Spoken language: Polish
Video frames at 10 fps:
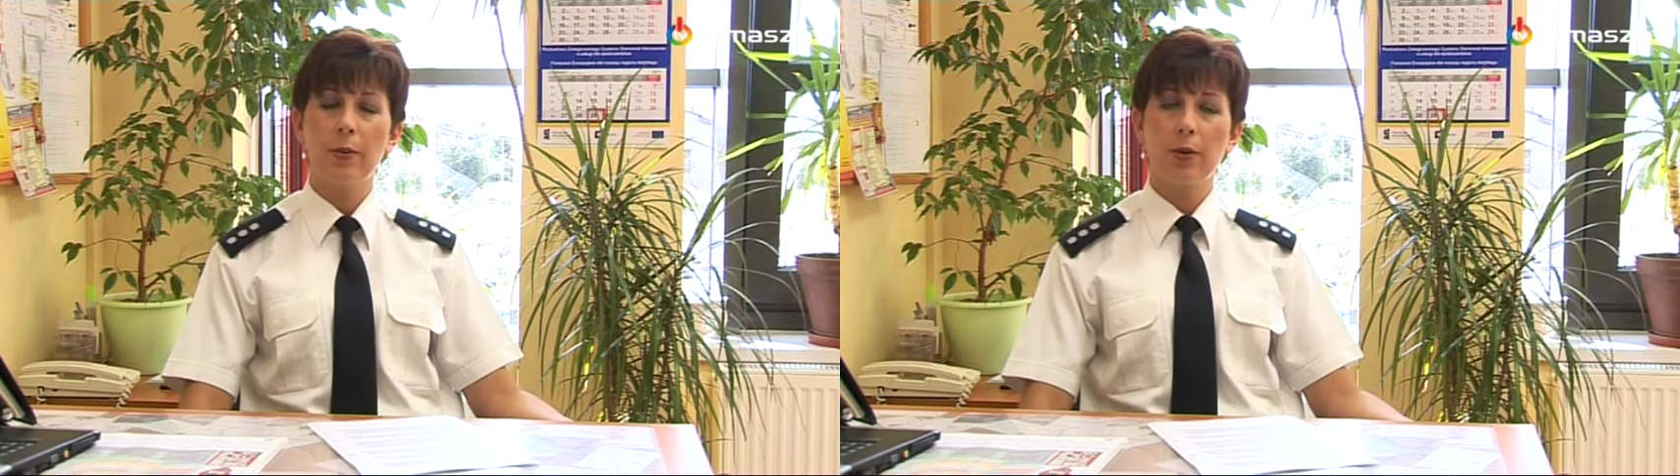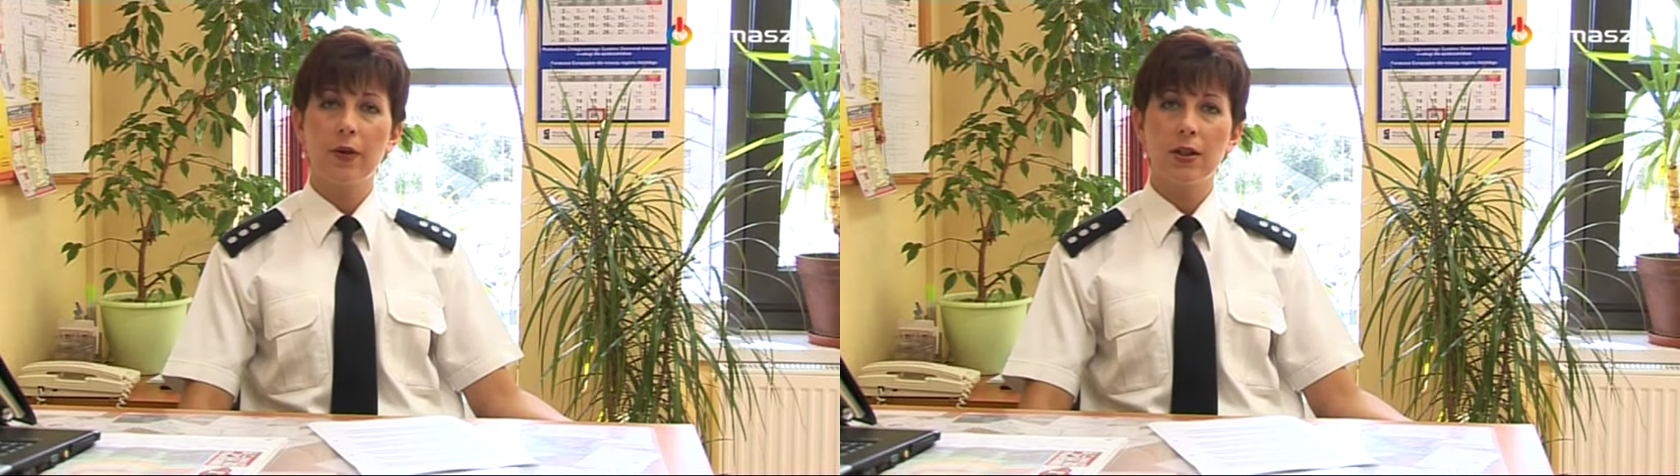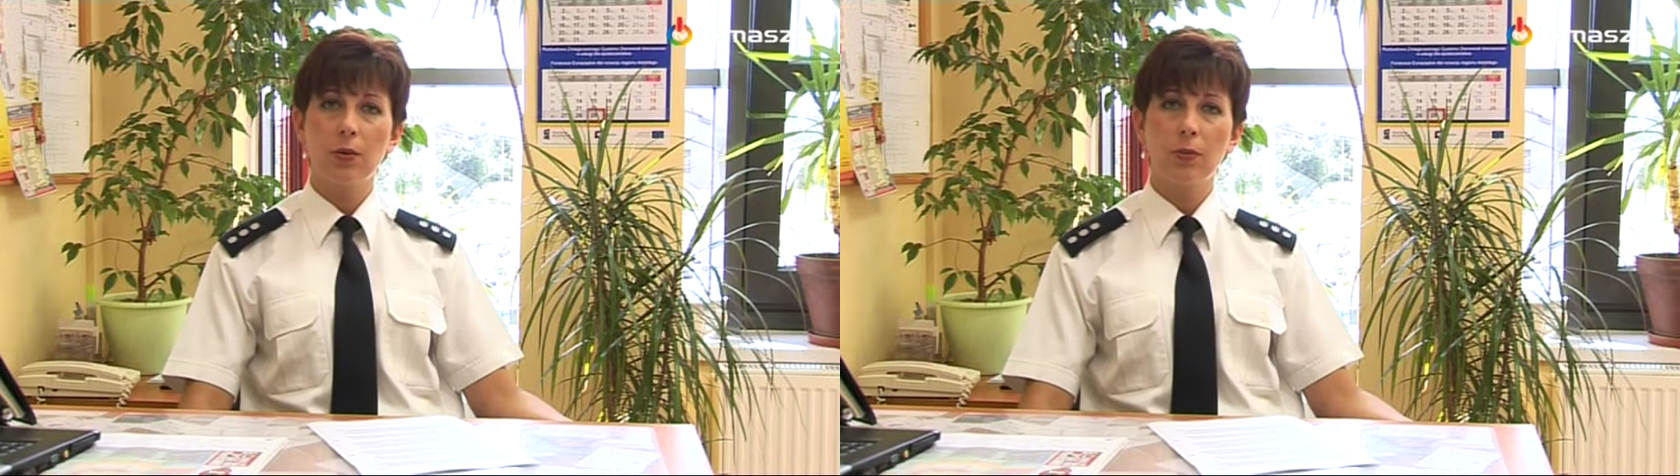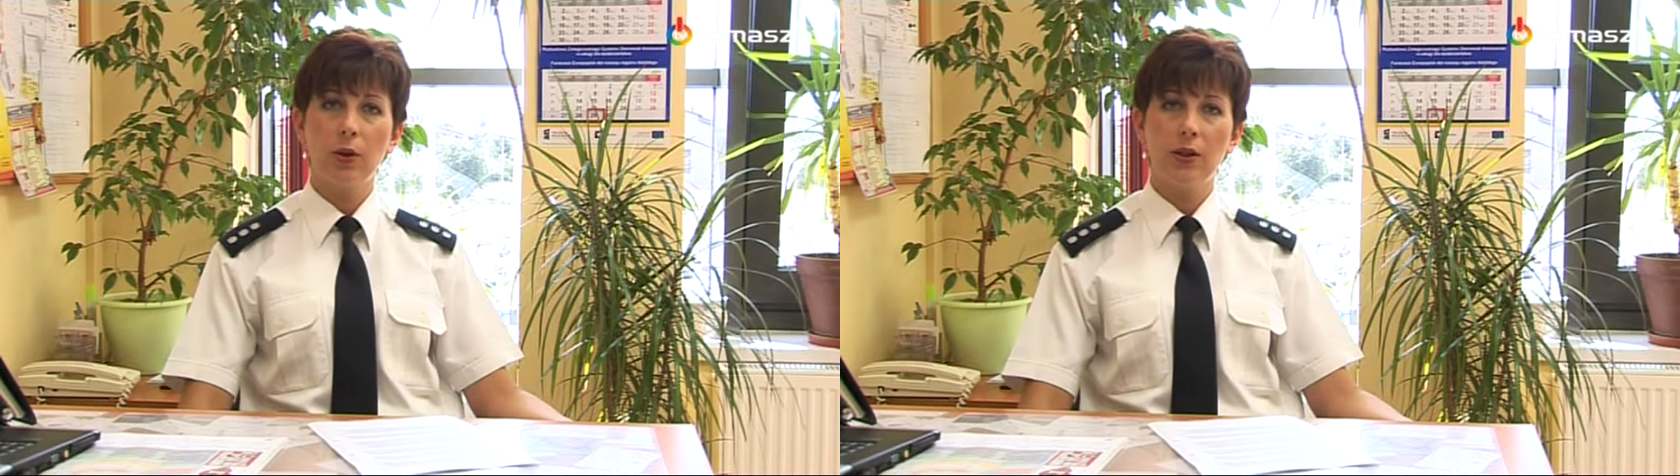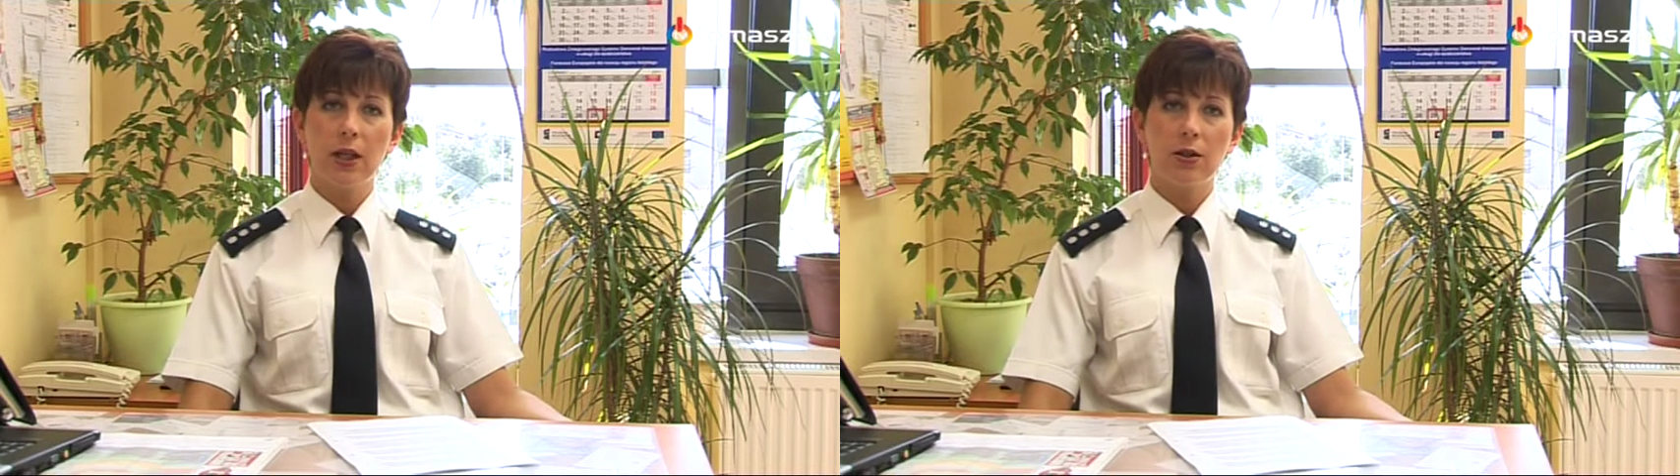prowadzą
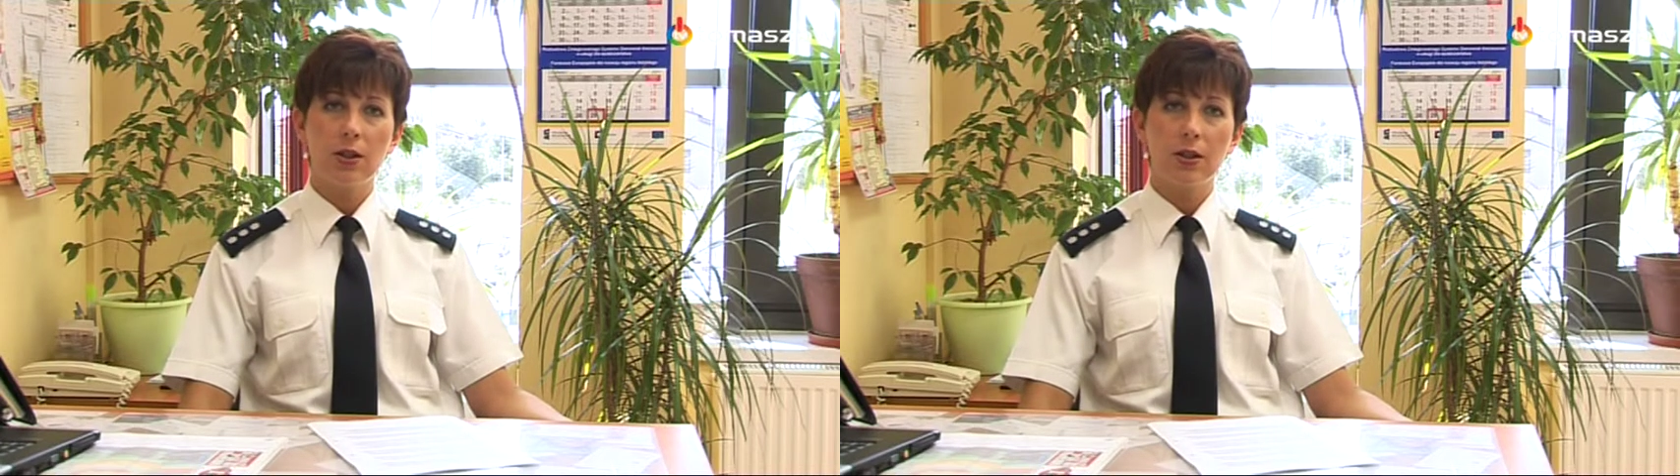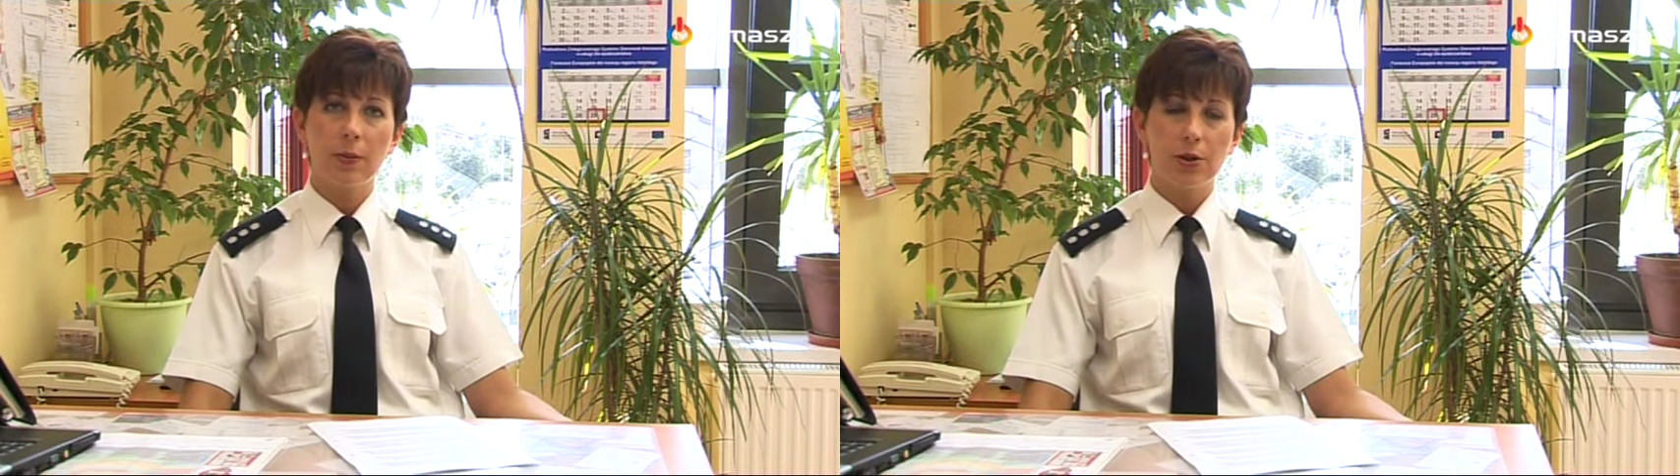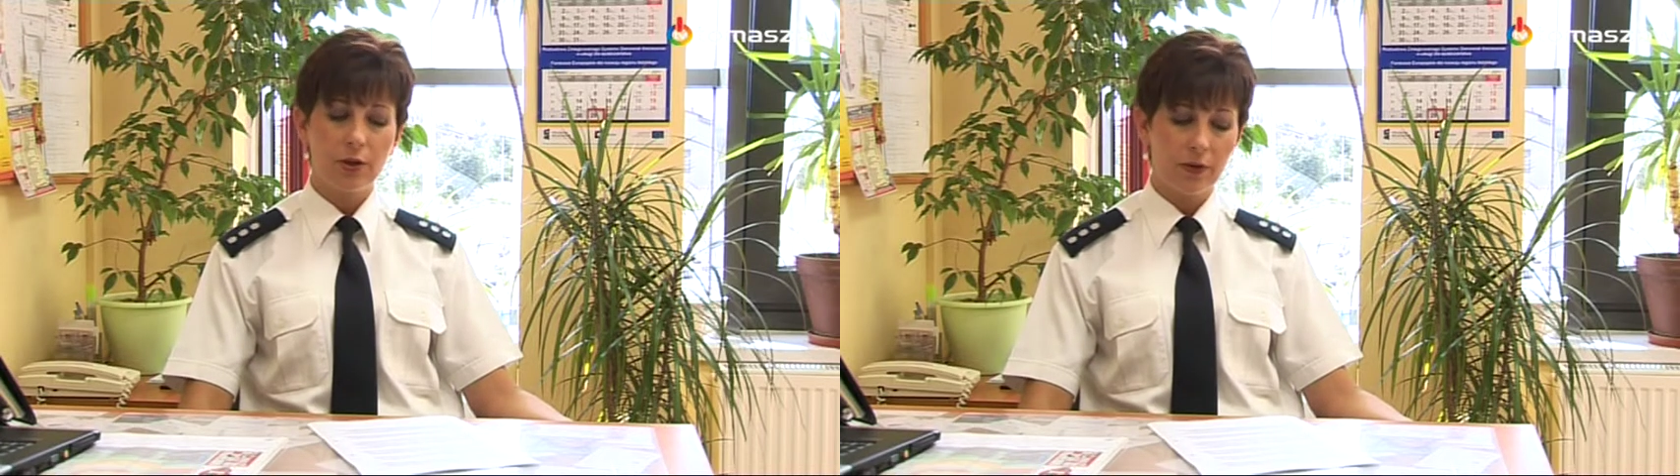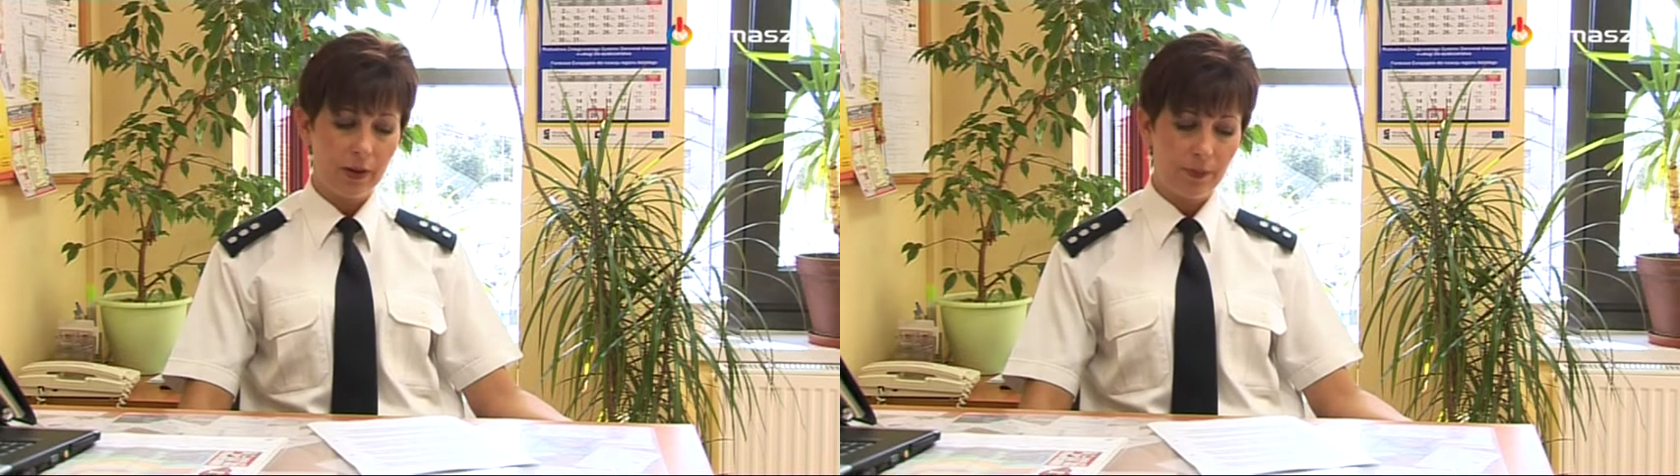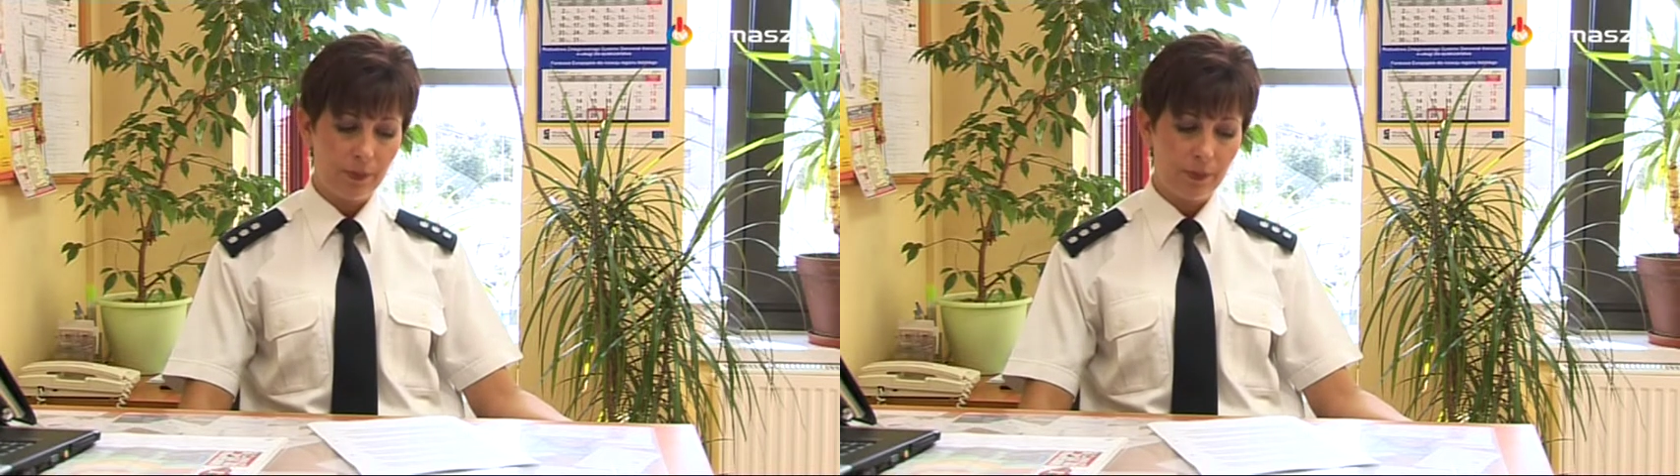policjanci z Tomaszowa.